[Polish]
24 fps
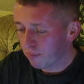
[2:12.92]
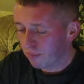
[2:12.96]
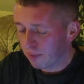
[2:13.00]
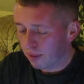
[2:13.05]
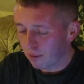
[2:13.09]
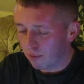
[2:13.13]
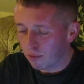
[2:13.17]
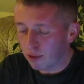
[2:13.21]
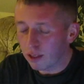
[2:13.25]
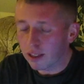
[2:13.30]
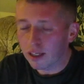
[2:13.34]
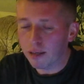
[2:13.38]

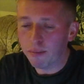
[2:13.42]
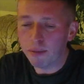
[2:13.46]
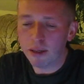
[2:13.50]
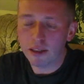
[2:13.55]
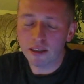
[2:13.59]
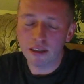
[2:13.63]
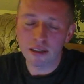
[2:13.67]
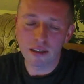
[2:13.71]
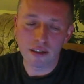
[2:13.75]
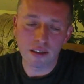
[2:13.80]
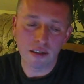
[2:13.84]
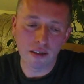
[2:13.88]
W ogóle
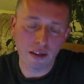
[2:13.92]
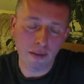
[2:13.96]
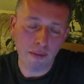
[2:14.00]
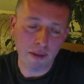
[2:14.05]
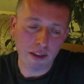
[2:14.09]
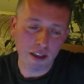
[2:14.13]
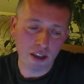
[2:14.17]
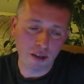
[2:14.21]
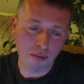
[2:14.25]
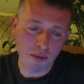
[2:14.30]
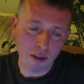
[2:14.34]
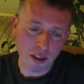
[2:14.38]
temat, e,
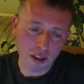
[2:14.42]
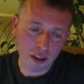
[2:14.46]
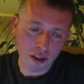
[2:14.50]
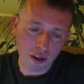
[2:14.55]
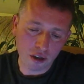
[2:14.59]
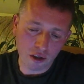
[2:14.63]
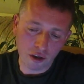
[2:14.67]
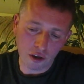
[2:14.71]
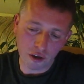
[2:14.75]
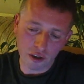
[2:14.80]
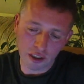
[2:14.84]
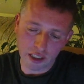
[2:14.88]
temat śmierci,
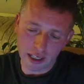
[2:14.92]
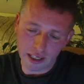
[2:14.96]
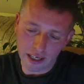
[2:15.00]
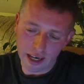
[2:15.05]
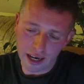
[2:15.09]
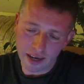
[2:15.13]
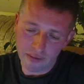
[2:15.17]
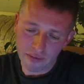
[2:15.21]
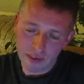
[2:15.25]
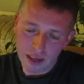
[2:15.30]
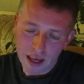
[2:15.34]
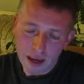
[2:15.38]

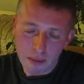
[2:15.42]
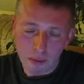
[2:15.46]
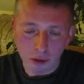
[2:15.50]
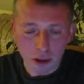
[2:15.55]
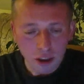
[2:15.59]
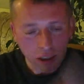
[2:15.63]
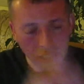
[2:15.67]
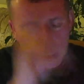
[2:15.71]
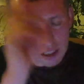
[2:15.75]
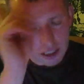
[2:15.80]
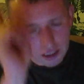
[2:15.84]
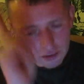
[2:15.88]
odchodzenia, bo to
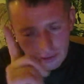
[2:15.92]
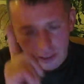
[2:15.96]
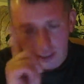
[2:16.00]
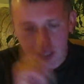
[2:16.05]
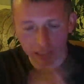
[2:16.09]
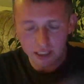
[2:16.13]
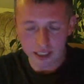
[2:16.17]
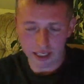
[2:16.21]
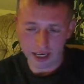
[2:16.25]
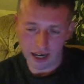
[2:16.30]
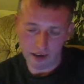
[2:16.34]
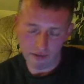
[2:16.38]
też jest
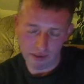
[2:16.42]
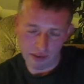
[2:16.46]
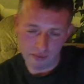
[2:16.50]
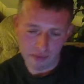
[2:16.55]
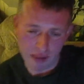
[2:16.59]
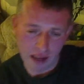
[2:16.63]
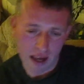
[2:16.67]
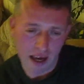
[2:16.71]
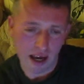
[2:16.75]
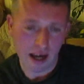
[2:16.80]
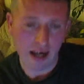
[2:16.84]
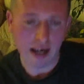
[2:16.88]
właśnie ciekawe,
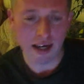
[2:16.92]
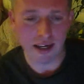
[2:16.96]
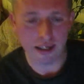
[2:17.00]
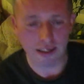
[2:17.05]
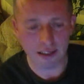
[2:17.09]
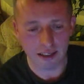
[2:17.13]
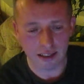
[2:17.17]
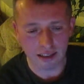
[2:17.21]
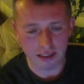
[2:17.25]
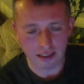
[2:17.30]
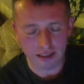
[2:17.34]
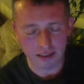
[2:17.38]
e,
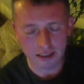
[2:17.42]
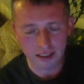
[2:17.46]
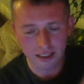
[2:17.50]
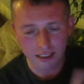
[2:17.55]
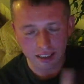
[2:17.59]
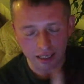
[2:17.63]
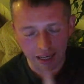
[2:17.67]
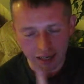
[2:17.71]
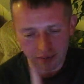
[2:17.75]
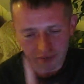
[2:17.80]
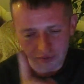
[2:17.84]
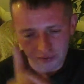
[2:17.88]

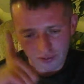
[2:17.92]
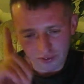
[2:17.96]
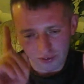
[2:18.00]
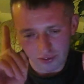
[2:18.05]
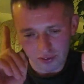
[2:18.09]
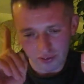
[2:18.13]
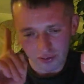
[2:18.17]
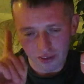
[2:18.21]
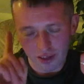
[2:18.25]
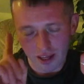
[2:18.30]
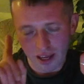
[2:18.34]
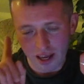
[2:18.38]
że
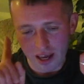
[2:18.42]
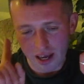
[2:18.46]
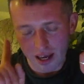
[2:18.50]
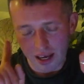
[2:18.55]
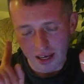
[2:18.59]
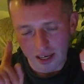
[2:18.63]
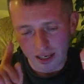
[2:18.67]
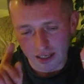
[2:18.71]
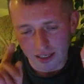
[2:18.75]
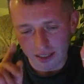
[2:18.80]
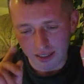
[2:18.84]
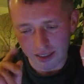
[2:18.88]
mm,
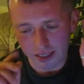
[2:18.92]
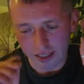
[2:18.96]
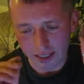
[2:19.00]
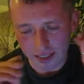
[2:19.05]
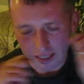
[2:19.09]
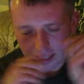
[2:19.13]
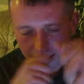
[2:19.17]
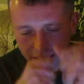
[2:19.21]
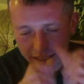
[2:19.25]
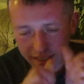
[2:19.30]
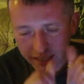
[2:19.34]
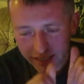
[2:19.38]

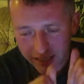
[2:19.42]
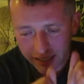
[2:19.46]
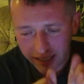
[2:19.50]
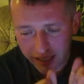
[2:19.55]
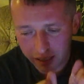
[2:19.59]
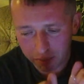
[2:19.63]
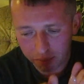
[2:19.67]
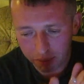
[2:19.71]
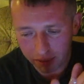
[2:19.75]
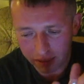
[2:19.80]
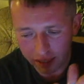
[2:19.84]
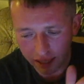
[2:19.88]
zadajecie
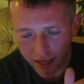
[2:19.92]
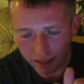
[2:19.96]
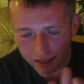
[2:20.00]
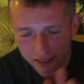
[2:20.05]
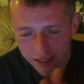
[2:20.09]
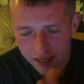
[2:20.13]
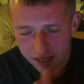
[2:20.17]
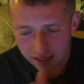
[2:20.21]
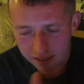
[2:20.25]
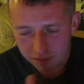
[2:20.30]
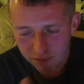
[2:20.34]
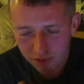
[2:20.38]
takie
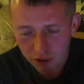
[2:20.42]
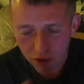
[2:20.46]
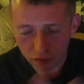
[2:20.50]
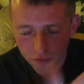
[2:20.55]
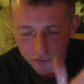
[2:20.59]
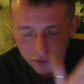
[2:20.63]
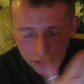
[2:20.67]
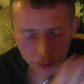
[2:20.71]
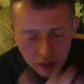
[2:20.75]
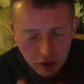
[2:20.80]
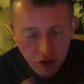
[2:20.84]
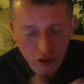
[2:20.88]
pytania, i zresztą
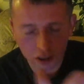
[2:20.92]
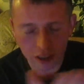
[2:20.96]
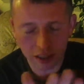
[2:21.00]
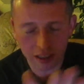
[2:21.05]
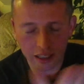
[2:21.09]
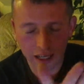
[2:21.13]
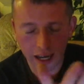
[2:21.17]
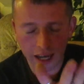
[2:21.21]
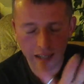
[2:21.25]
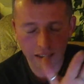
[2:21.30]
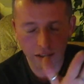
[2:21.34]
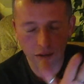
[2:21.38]
większość z
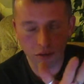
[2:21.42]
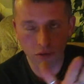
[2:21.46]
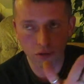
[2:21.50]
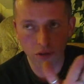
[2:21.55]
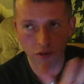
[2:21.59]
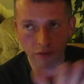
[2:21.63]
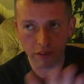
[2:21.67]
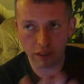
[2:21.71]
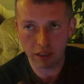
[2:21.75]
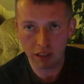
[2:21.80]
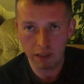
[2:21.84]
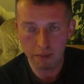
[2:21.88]
nas, ludzi,
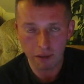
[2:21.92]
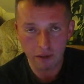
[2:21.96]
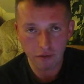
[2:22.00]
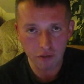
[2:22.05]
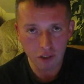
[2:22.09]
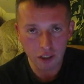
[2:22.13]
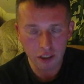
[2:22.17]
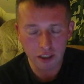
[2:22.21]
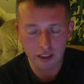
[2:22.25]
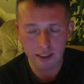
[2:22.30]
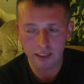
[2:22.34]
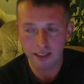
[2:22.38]
właściwie prawie
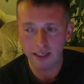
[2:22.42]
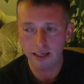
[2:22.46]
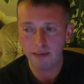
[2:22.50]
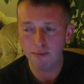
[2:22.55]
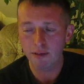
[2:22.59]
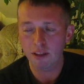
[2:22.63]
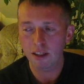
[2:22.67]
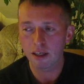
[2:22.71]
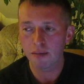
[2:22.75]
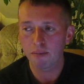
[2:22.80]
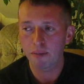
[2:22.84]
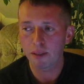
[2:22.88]
wszyscy, zadajemy
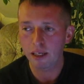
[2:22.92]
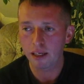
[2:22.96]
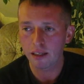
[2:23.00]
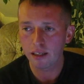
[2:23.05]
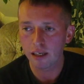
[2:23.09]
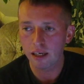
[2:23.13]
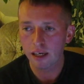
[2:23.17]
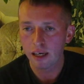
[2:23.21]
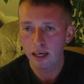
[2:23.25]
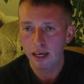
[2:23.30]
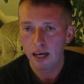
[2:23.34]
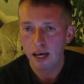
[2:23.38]
sobie pytanie,